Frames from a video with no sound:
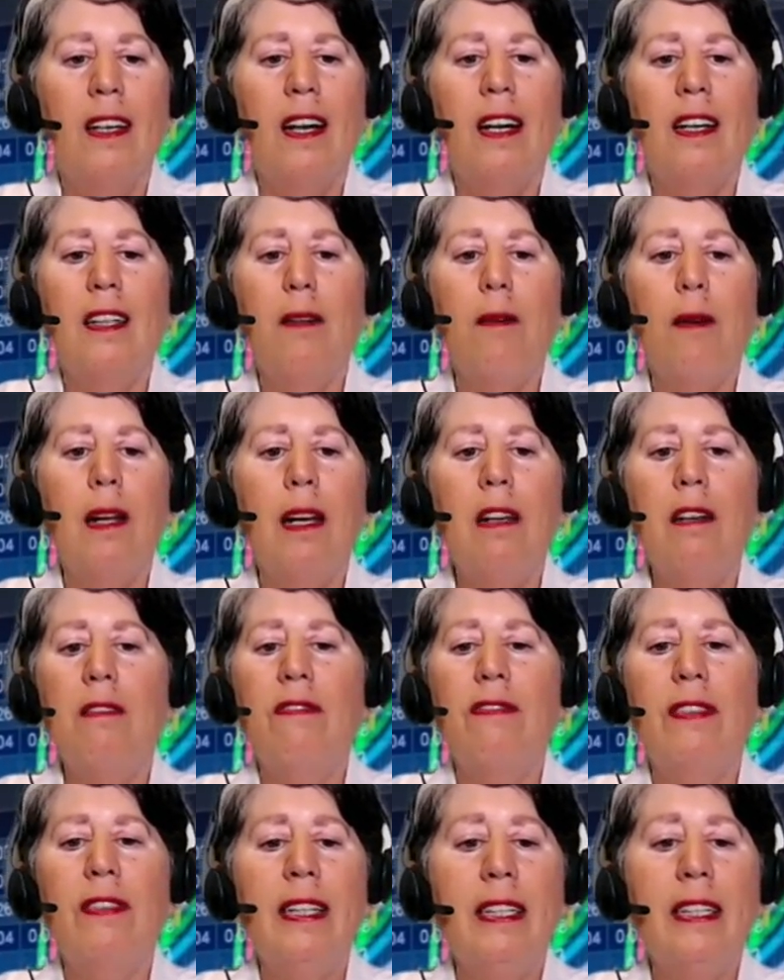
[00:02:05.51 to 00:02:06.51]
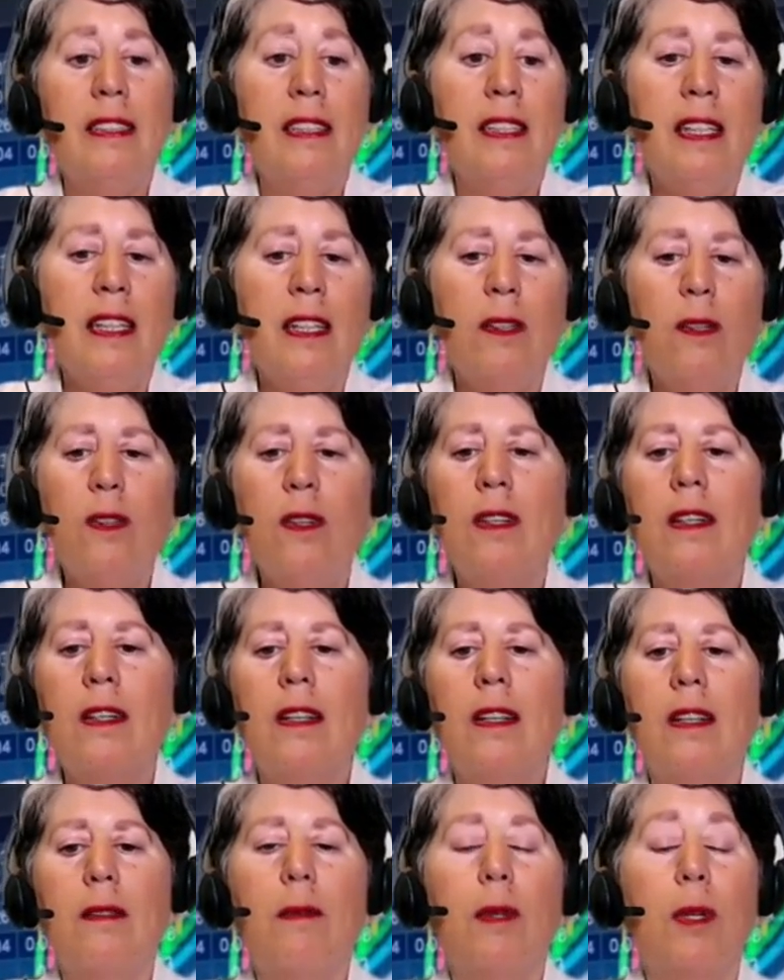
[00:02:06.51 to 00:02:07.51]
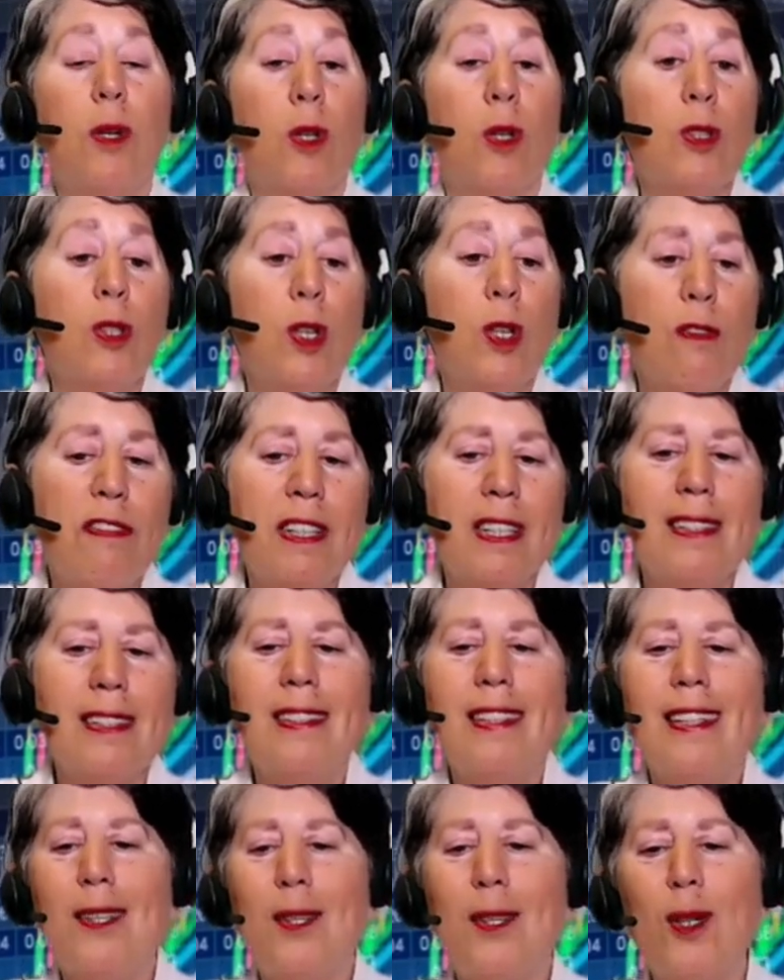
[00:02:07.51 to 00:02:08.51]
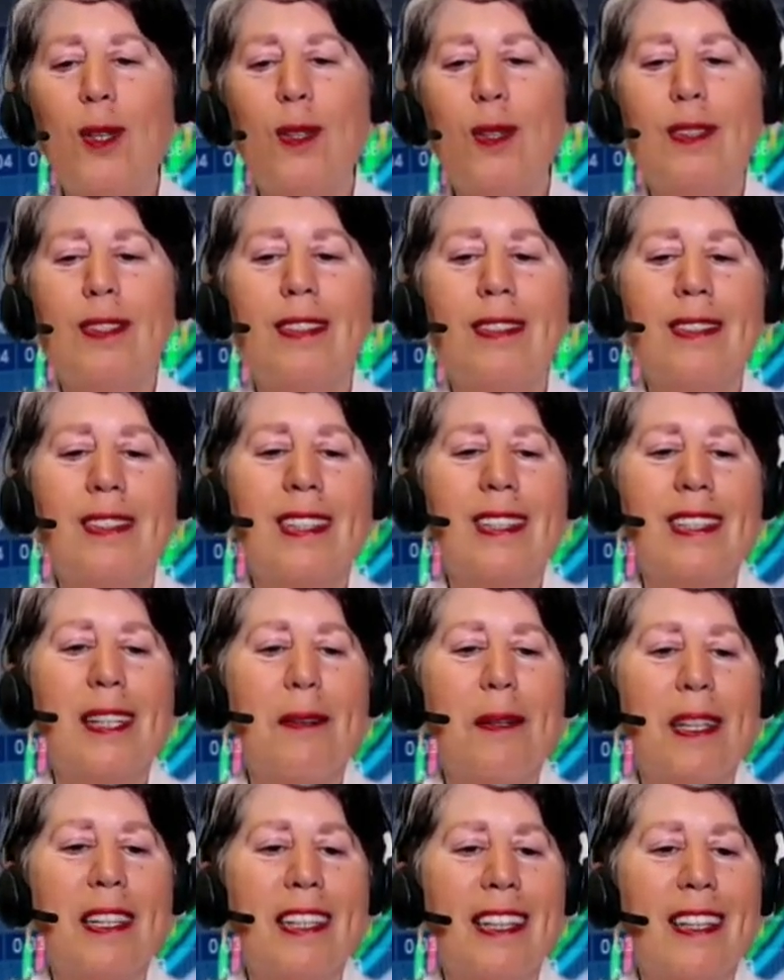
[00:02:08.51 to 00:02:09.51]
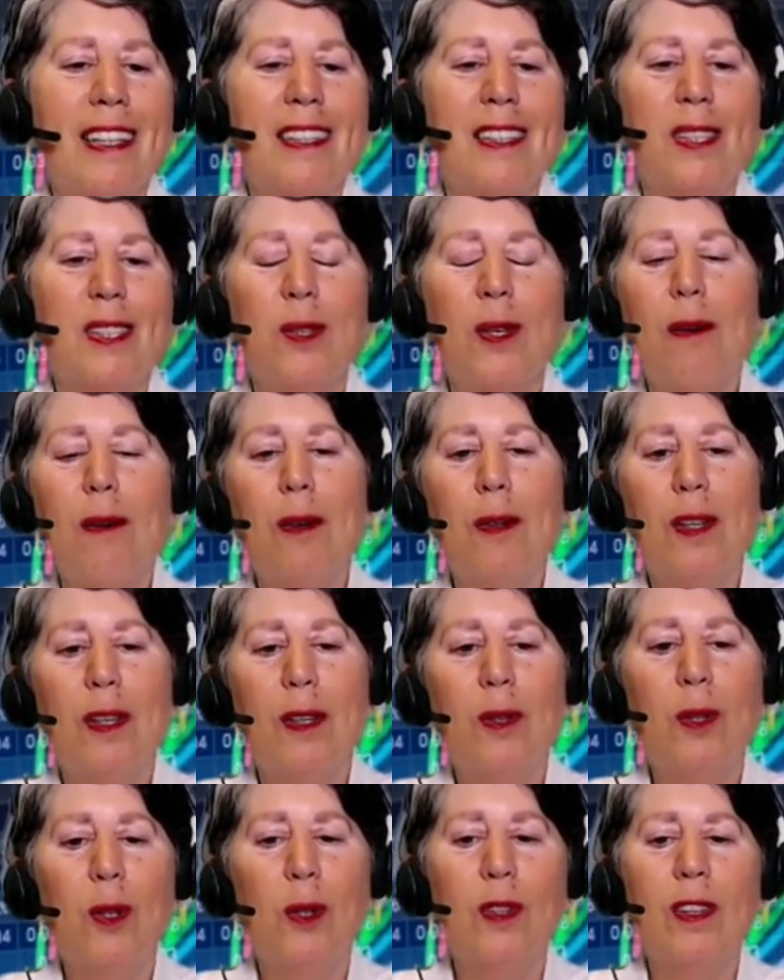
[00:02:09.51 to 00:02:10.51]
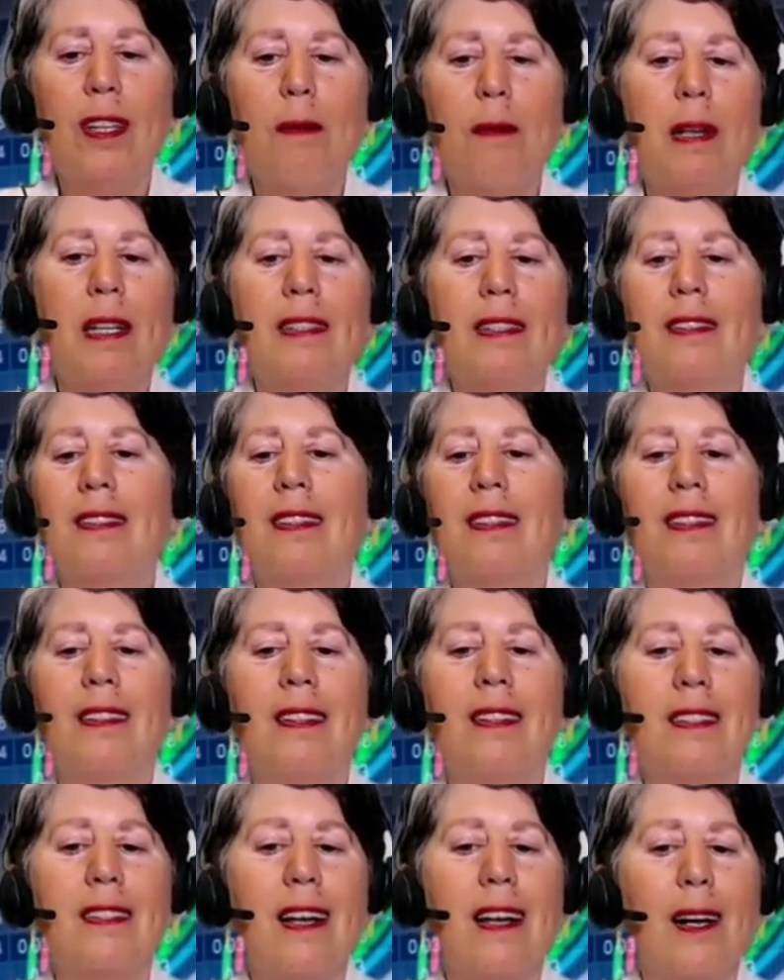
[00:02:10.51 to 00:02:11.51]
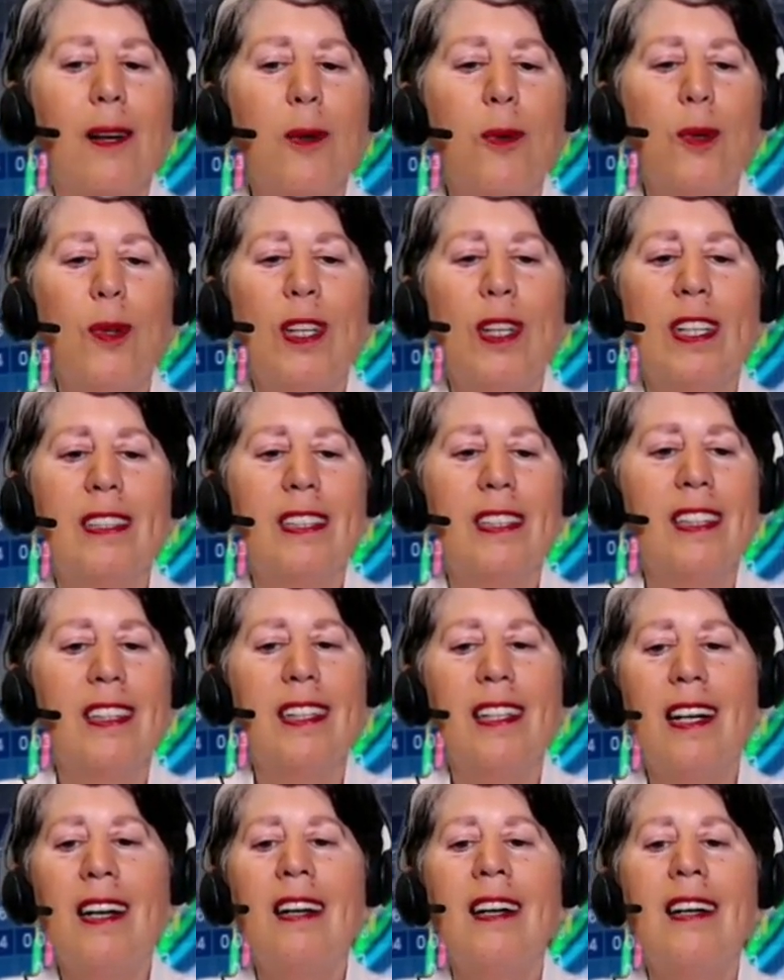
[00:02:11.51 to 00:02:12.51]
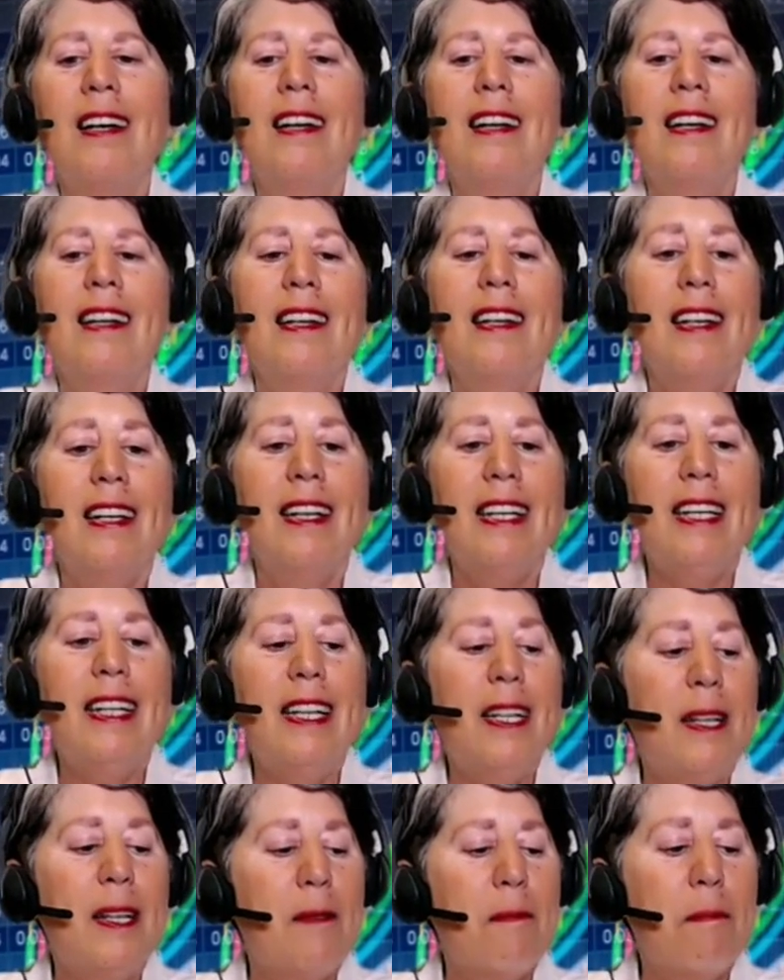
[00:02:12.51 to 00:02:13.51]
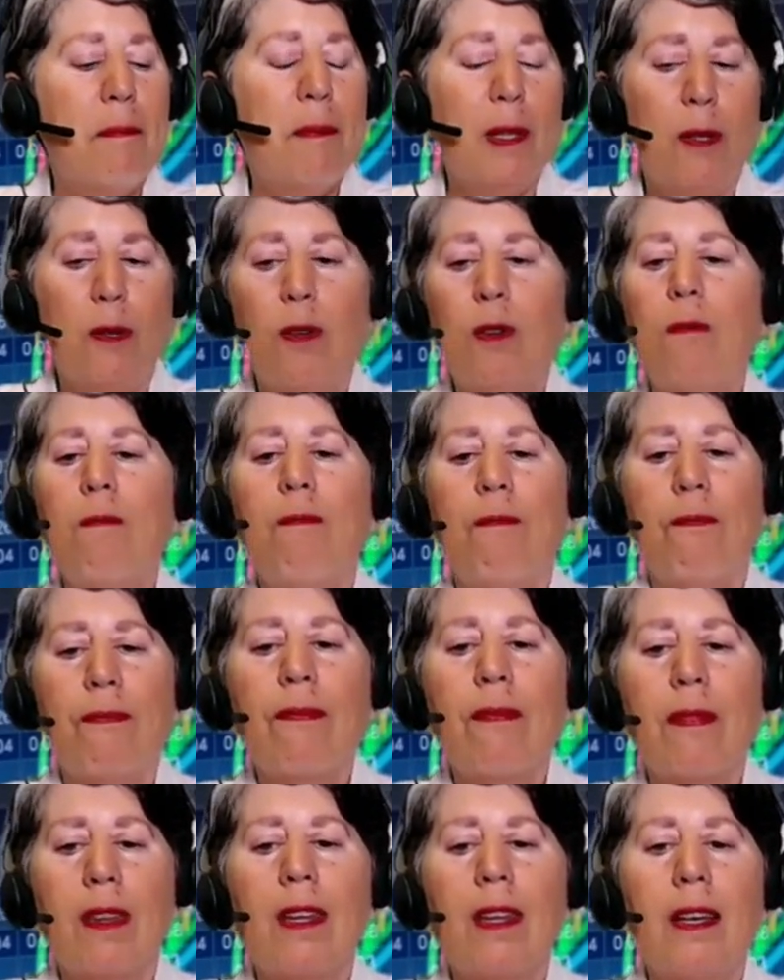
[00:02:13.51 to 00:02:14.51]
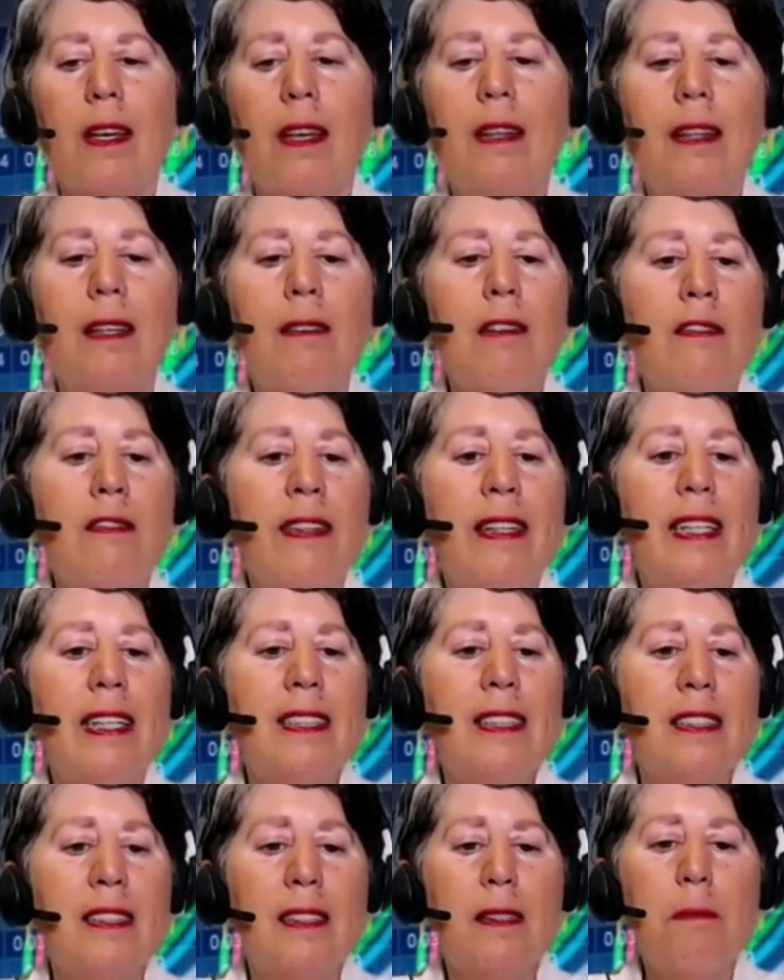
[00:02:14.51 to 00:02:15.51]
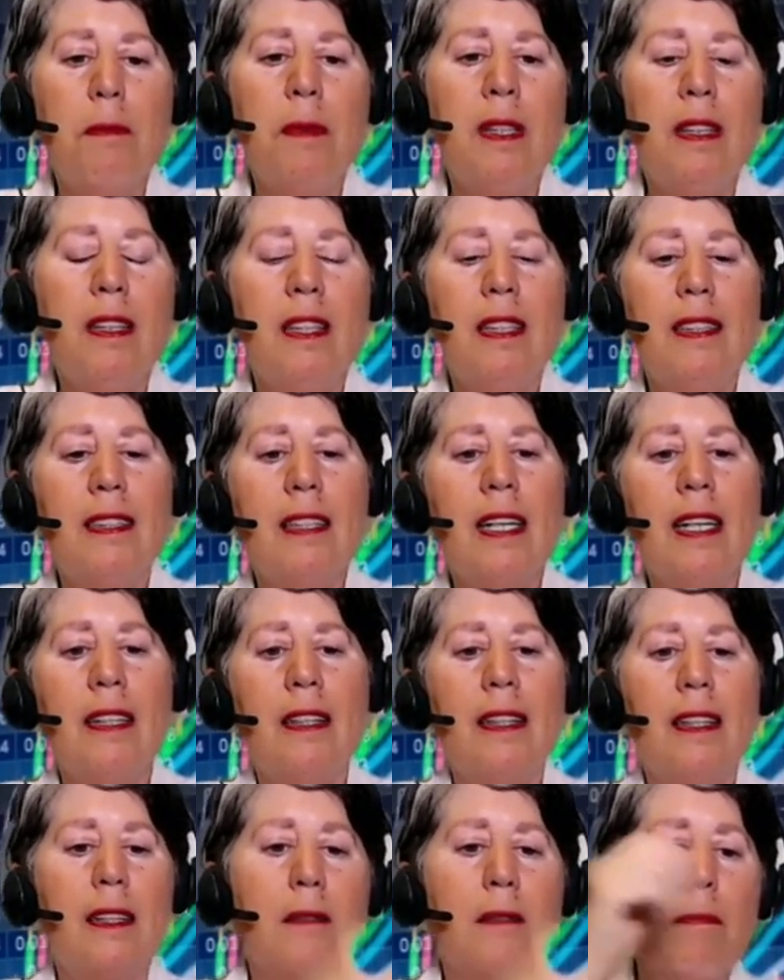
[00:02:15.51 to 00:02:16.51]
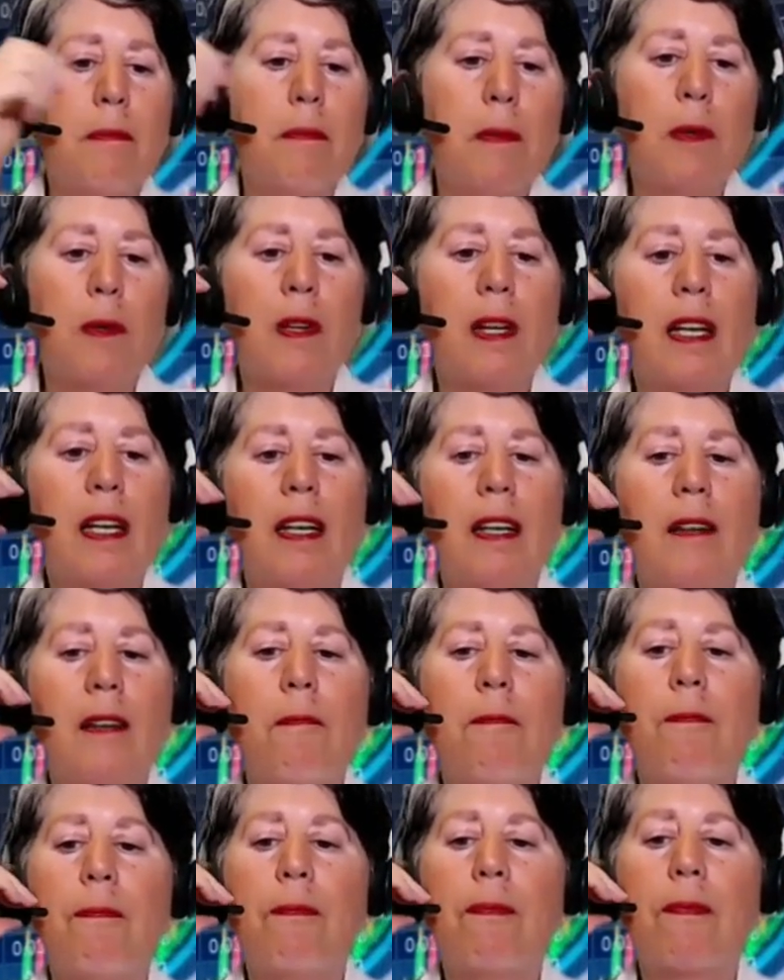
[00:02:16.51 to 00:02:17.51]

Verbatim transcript: A nivel financiero, eh, bueno, no solo financiero, Ya sabes que yo hablo de otros temas eh, de salud, etcétera, eh, pero el tema finanzas es muy interesante porque